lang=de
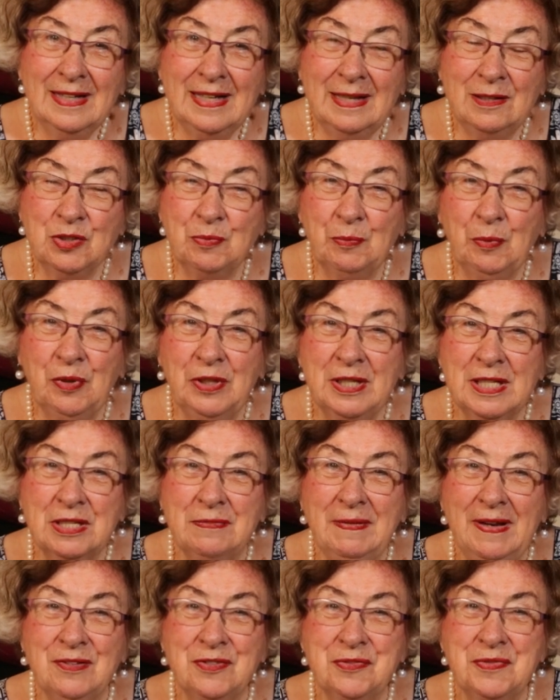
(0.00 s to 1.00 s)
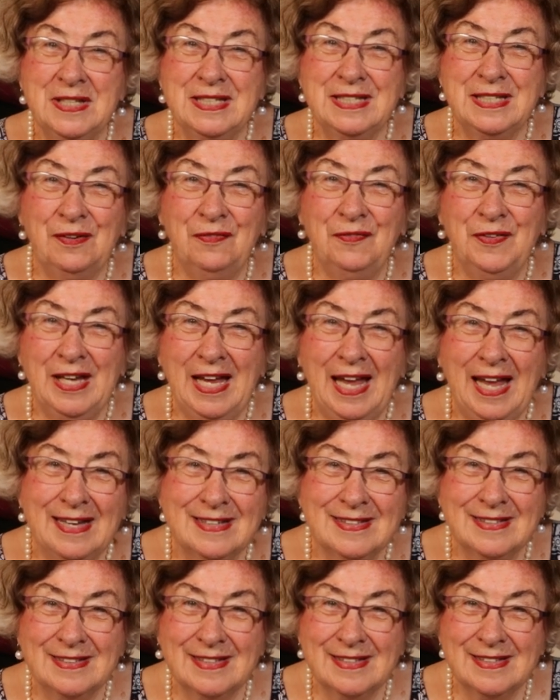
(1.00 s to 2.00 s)
in Sprüche 22,4
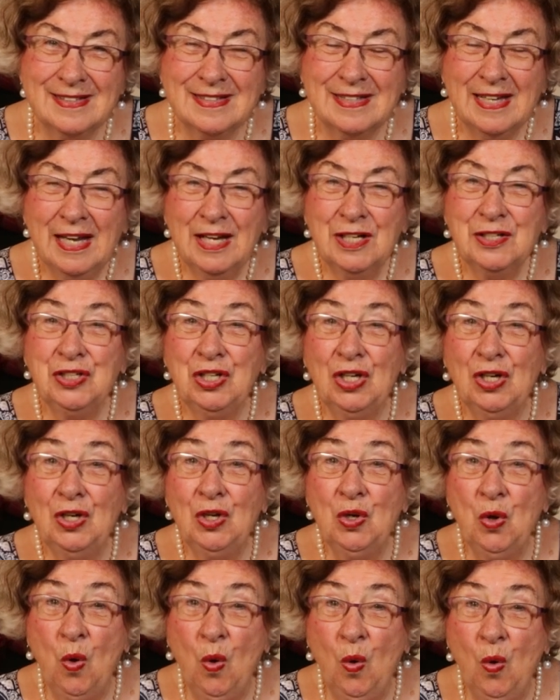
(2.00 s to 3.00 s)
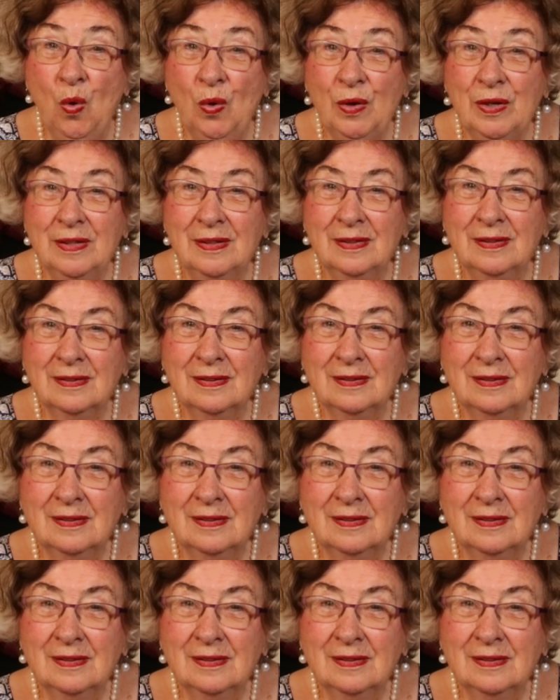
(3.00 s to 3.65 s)
heißt es, der Lohn